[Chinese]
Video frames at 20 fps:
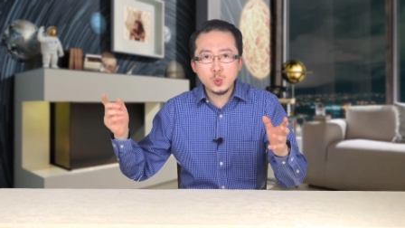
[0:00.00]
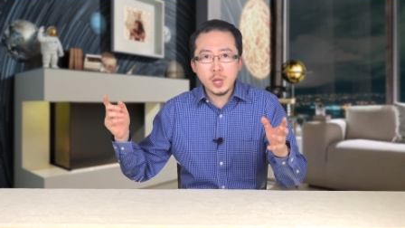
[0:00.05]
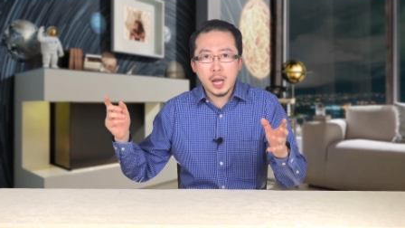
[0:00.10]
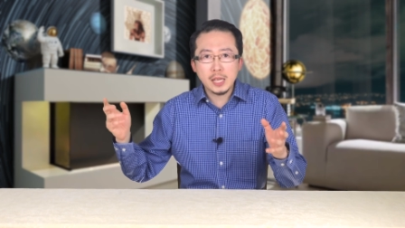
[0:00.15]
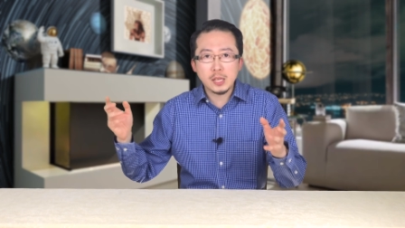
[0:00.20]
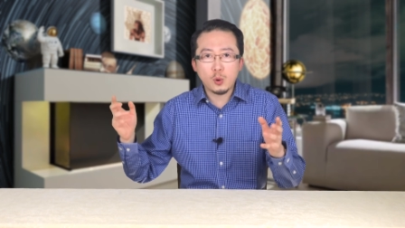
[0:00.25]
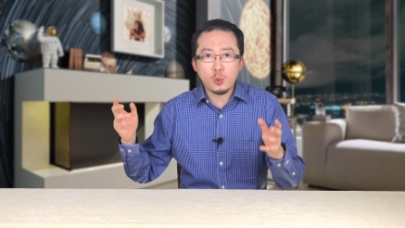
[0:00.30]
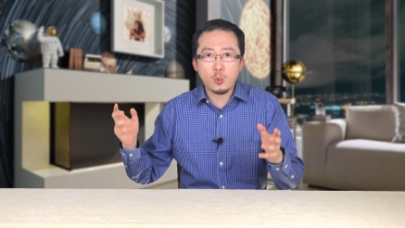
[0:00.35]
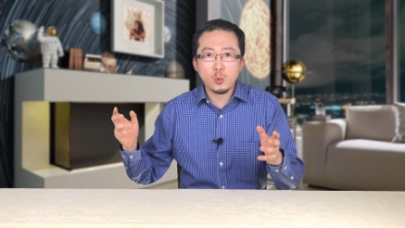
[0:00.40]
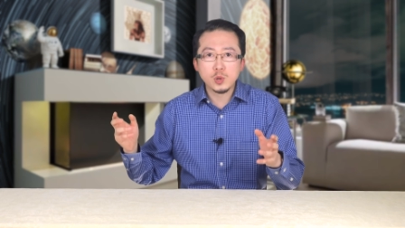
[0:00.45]
大
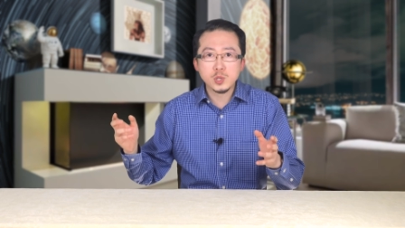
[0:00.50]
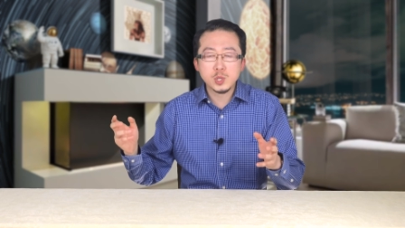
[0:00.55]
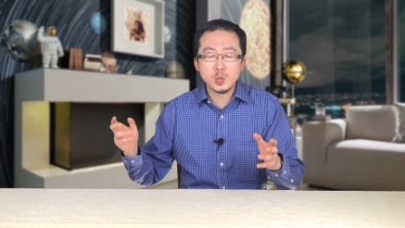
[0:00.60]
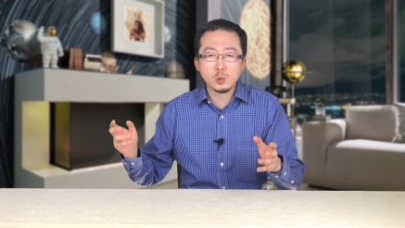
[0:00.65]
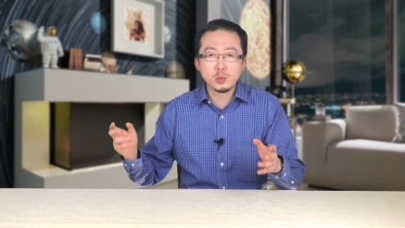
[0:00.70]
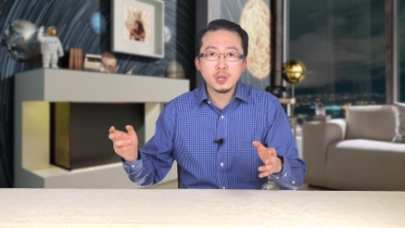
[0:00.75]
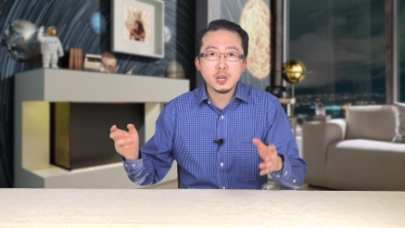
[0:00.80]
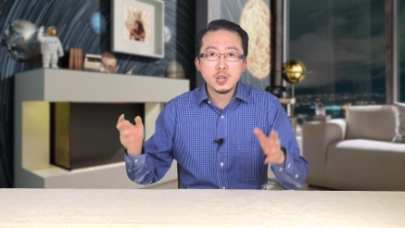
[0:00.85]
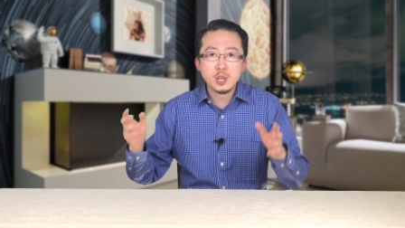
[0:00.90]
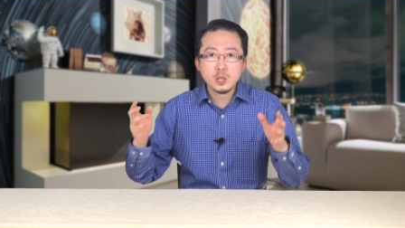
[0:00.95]
的火球
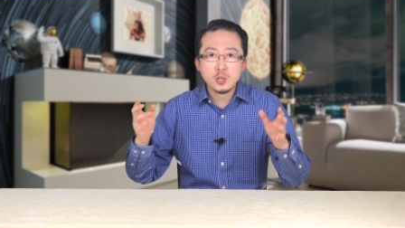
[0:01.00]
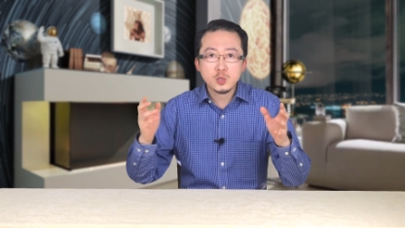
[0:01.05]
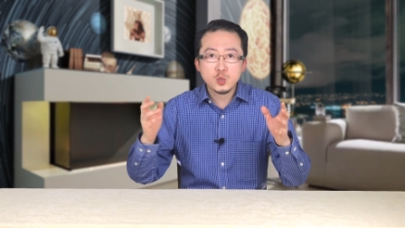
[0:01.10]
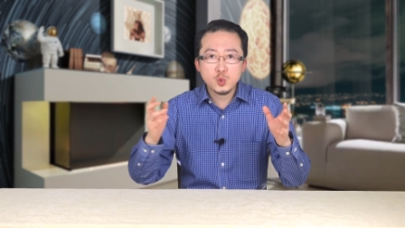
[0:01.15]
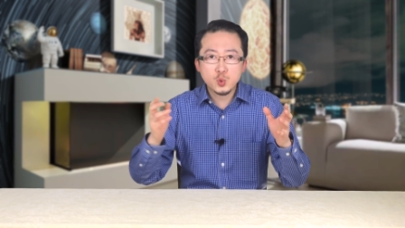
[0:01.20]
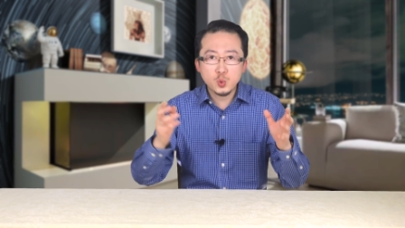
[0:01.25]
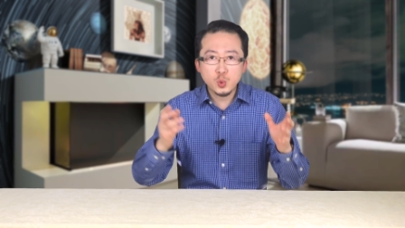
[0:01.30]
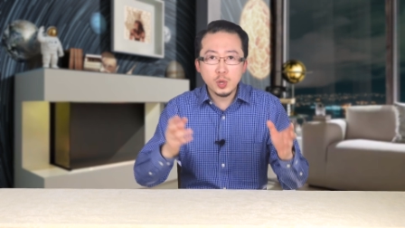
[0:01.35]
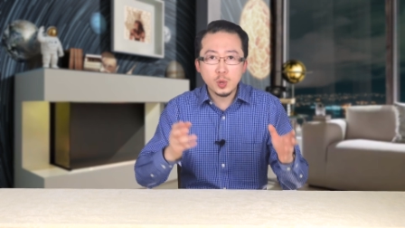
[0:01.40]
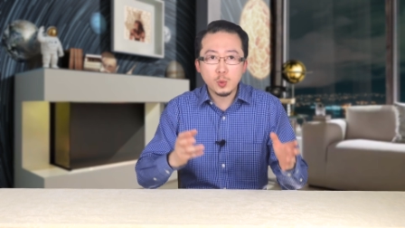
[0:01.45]
呢
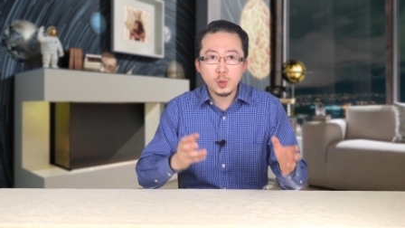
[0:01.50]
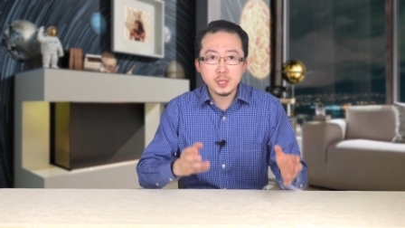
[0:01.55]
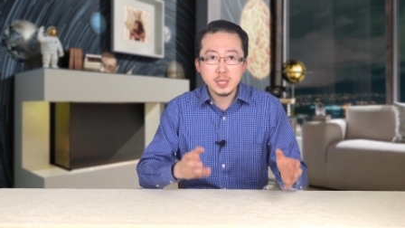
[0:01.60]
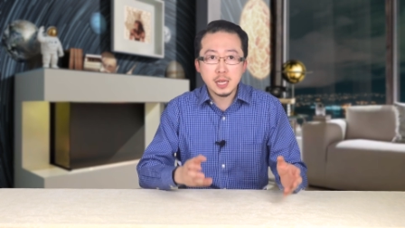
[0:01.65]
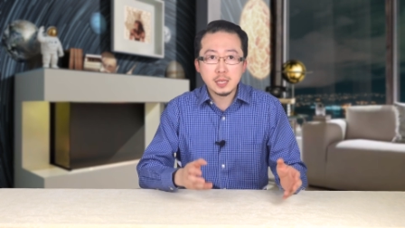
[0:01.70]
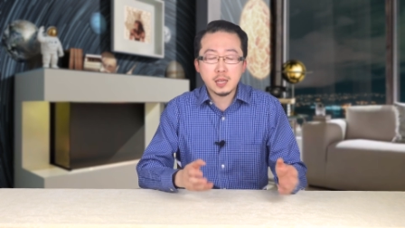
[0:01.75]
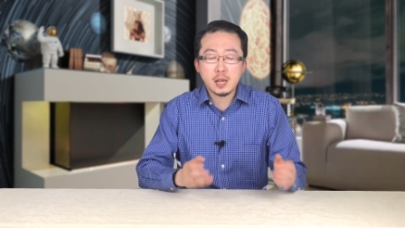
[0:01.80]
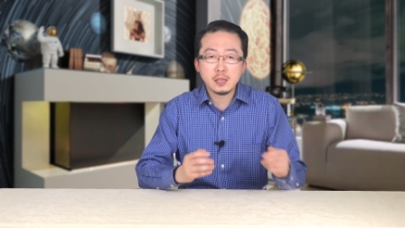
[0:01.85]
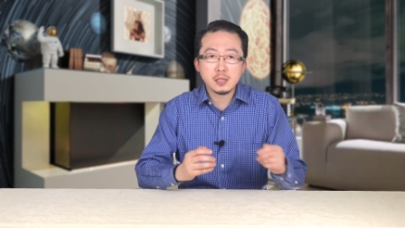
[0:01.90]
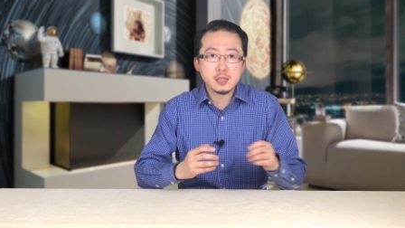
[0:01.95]
坠落在
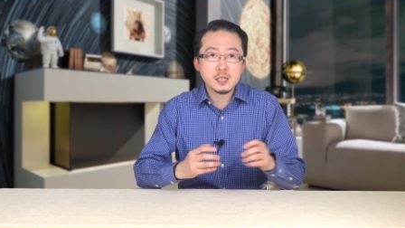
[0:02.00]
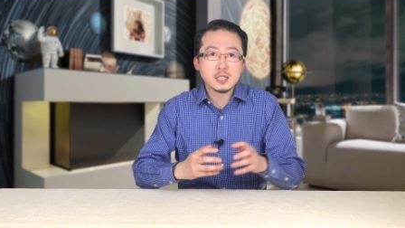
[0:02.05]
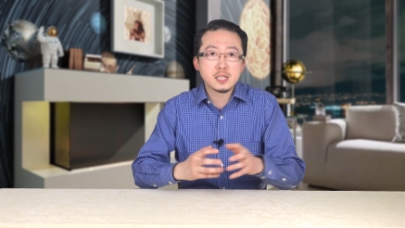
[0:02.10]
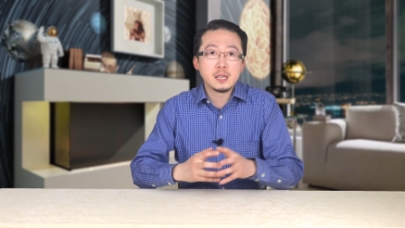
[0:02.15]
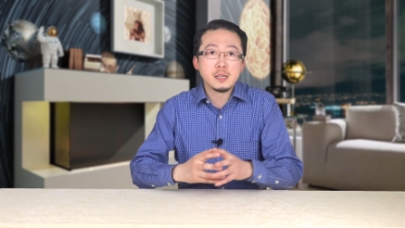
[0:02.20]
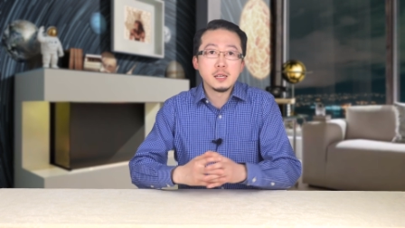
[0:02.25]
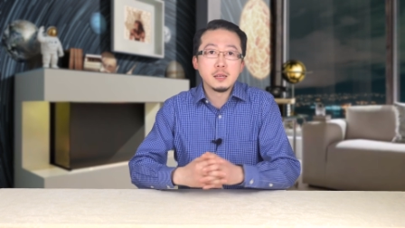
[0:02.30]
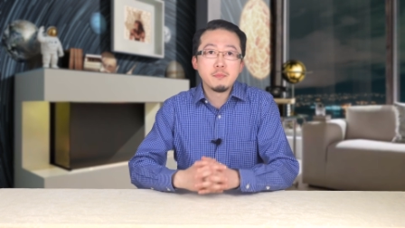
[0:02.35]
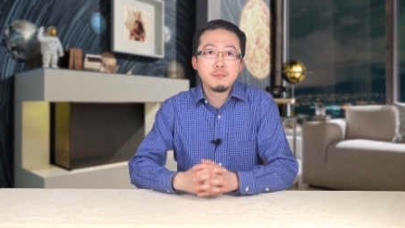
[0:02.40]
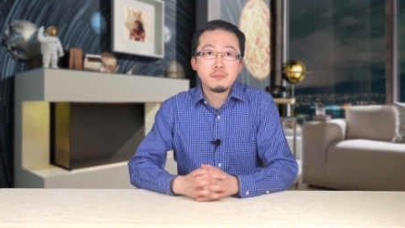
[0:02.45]
当地的
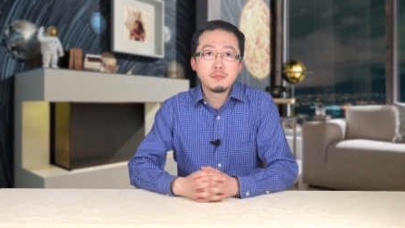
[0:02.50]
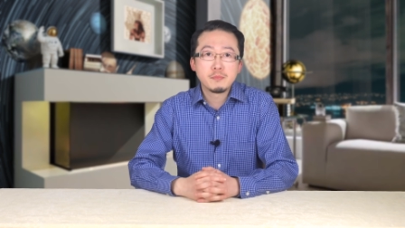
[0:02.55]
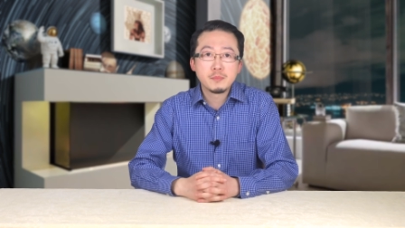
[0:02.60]
森林。